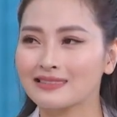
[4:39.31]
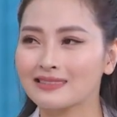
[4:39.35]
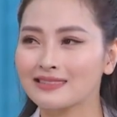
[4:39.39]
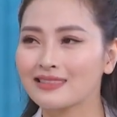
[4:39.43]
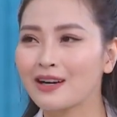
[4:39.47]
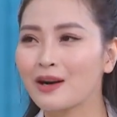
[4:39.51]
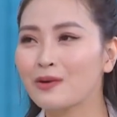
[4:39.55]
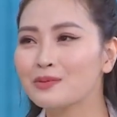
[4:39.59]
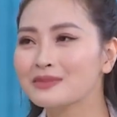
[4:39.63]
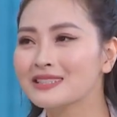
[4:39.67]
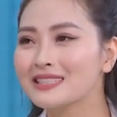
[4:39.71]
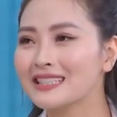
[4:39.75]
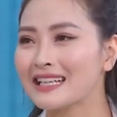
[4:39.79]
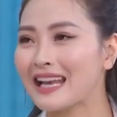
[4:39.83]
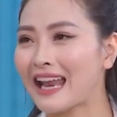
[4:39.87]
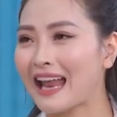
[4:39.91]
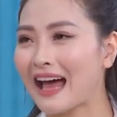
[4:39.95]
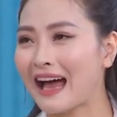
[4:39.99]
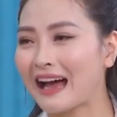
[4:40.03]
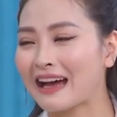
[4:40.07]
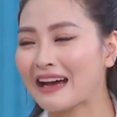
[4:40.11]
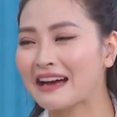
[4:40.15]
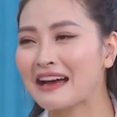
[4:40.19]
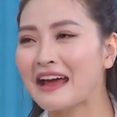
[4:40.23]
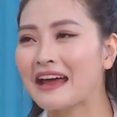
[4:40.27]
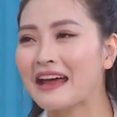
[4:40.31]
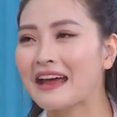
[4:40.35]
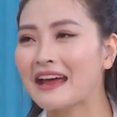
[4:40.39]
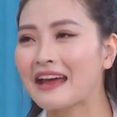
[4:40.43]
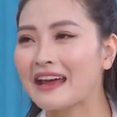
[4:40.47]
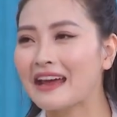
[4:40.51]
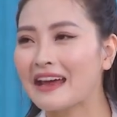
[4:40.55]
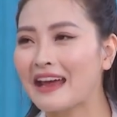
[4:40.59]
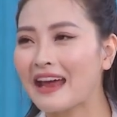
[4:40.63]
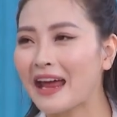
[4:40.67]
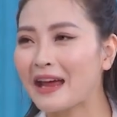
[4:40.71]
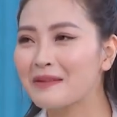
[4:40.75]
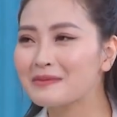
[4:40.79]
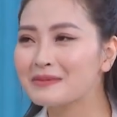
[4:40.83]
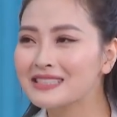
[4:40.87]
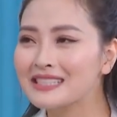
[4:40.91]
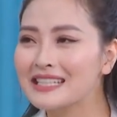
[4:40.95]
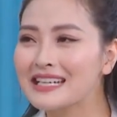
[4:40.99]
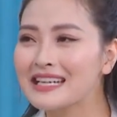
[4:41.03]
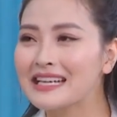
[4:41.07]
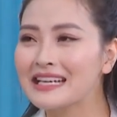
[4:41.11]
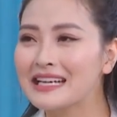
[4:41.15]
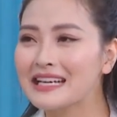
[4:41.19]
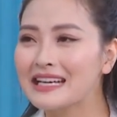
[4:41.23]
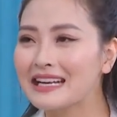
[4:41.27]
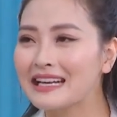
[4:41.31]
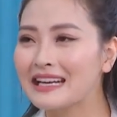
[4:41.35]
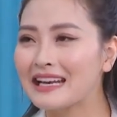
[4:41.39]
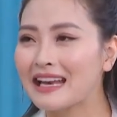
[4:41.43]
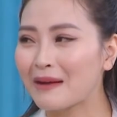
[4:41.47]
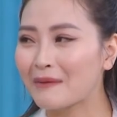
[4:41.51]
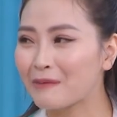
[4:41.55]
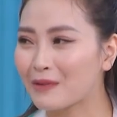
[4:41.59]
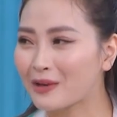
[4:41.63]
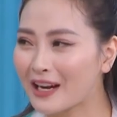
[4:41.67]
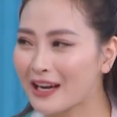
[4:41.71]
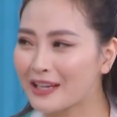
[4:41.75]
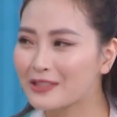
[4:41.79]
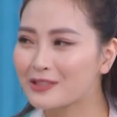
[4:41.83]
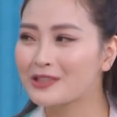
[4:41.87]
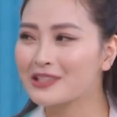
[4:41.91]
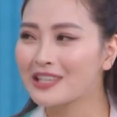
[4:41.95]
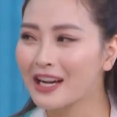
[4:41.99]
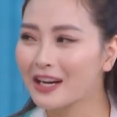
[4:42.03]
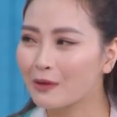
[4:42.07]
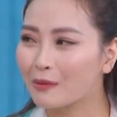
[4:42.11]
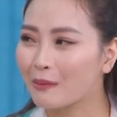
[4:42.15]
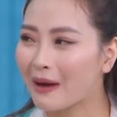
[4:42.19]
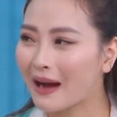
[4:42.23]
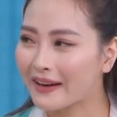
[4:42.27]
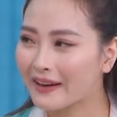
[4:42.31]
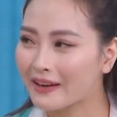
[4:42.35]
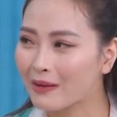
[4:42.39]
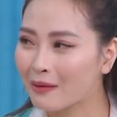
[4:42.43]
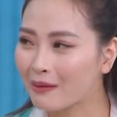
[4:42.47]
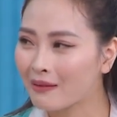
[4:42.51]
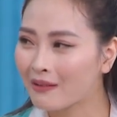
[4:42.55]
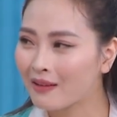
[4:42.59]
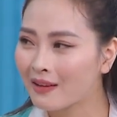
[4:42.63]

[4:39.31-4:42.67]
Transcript: không chỉ là nghề em xê là một nghề duy nhất của bạn đâu.